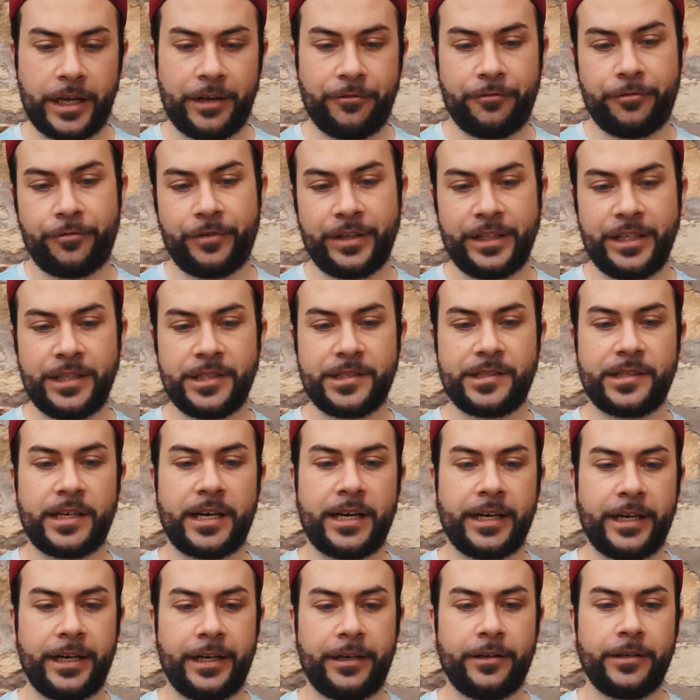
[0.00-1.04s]

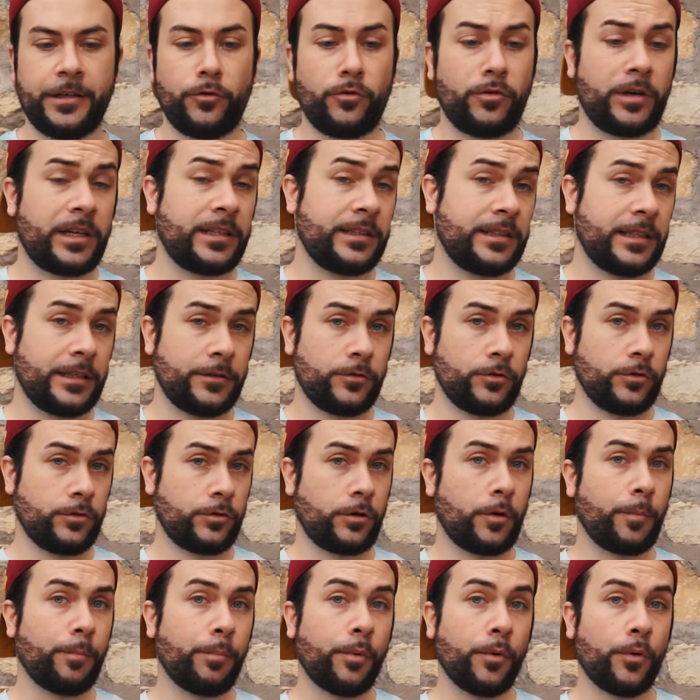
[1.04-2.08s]
enfatizzare non andando
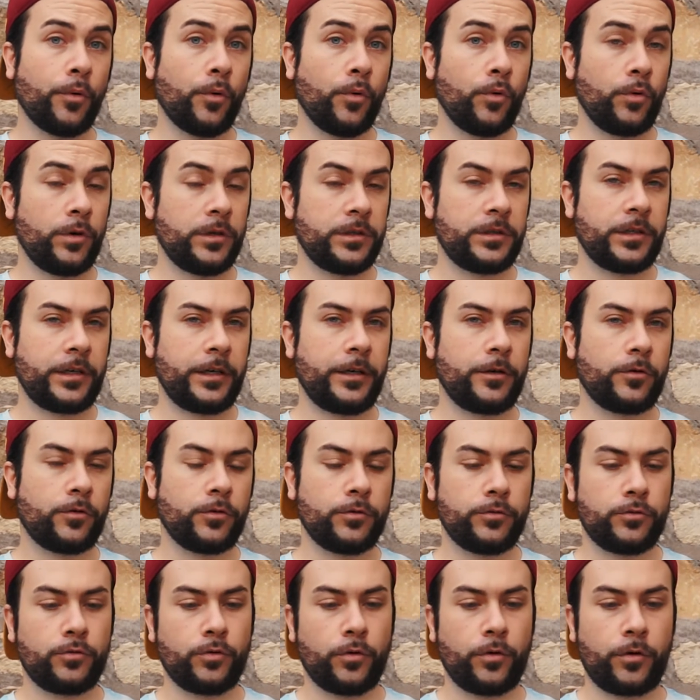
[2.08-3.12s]
troppo oltre il
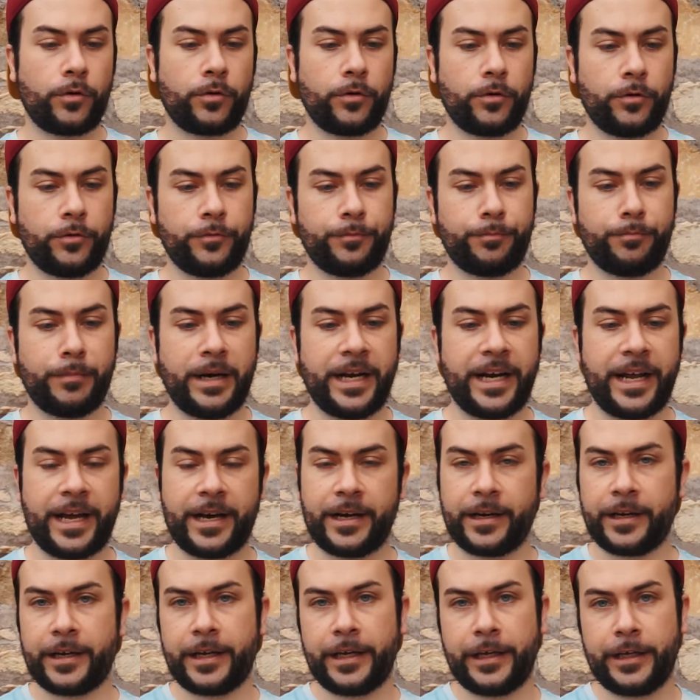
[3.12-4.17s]
contorno ma
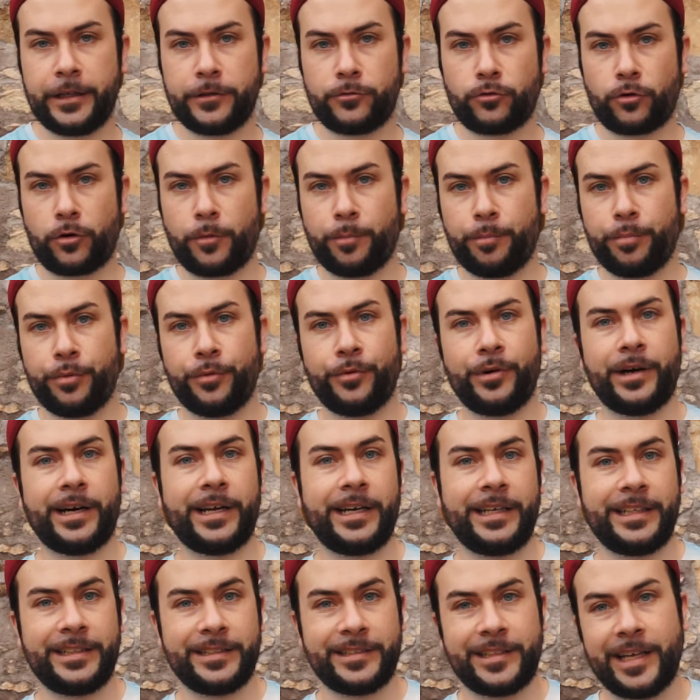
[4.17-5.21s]
neanche troppo
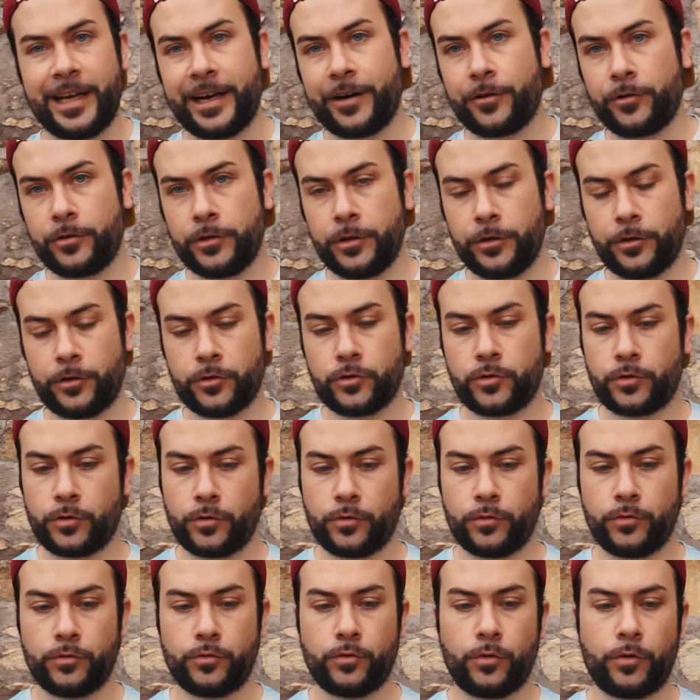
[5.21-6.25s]
all'interno all'interno del nostro
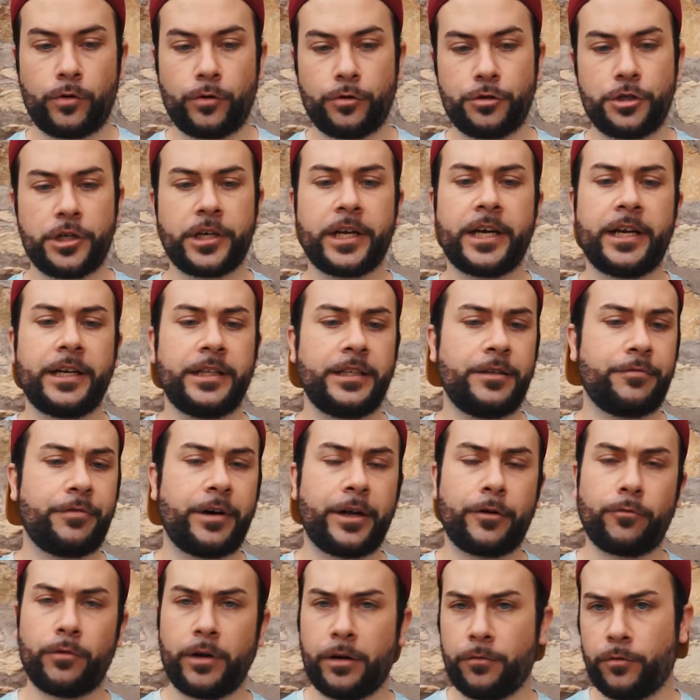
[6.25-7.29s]
contorno, cercare di
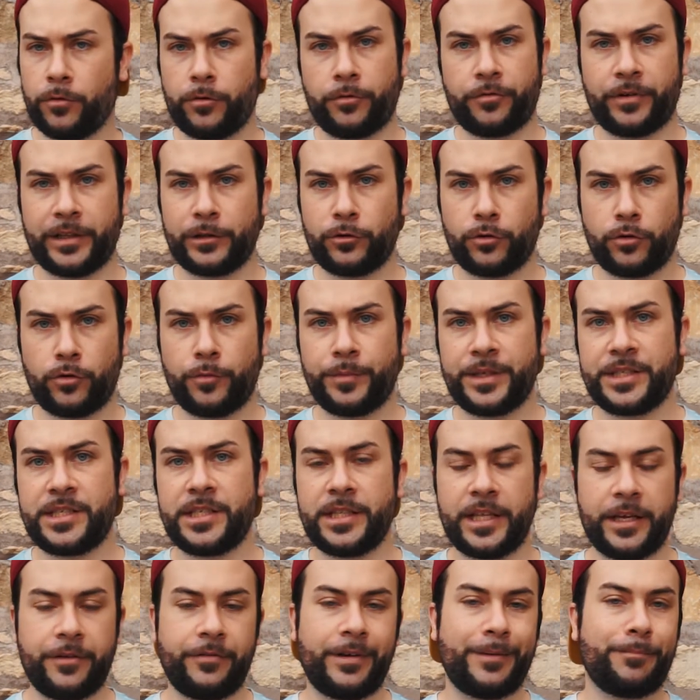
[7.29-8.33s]
fare un lavoro fatto come si
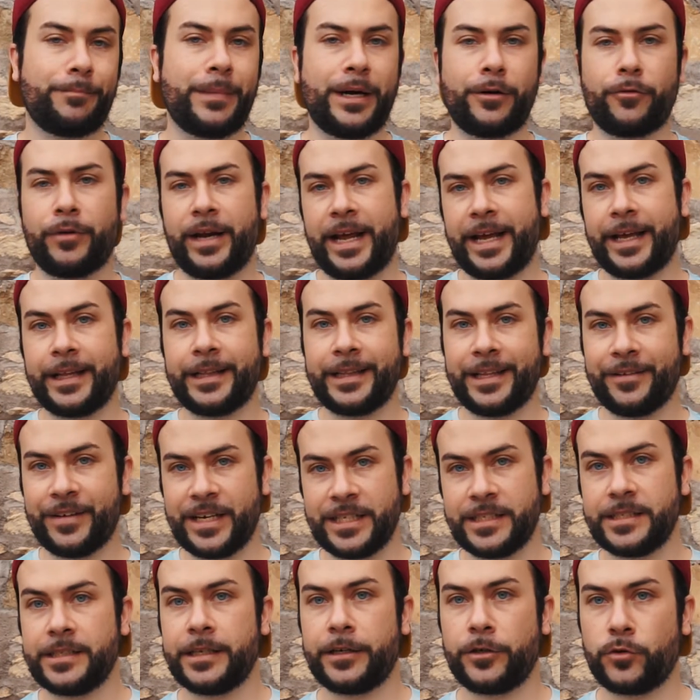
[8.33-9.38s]
deve, ma non è che deve
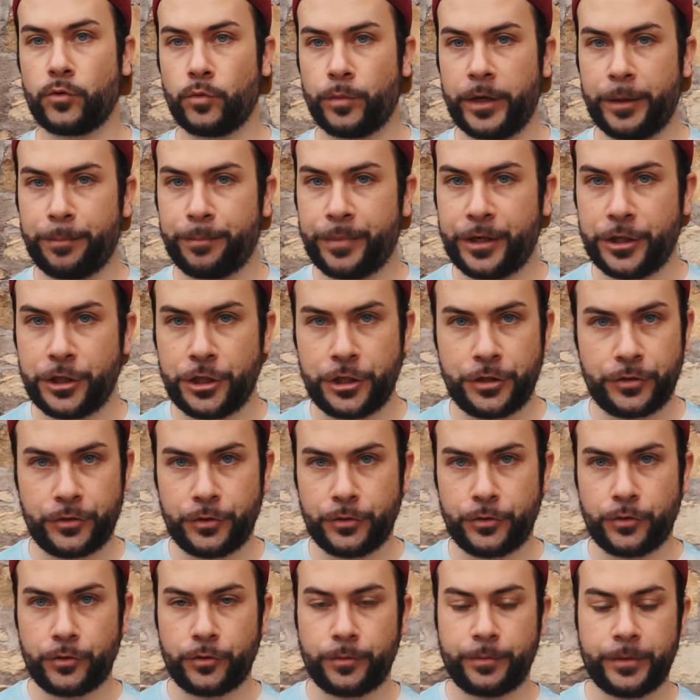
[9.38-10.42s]
essere super preciso,
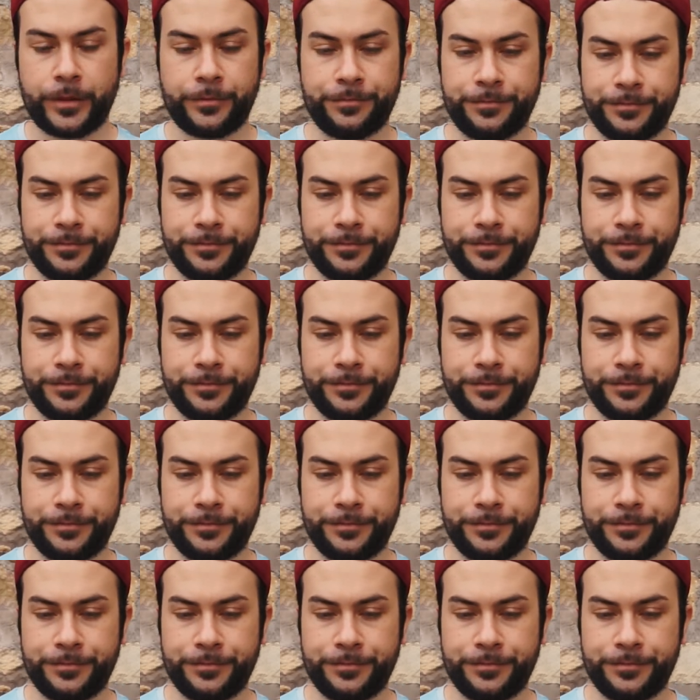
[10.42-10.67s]
insomma.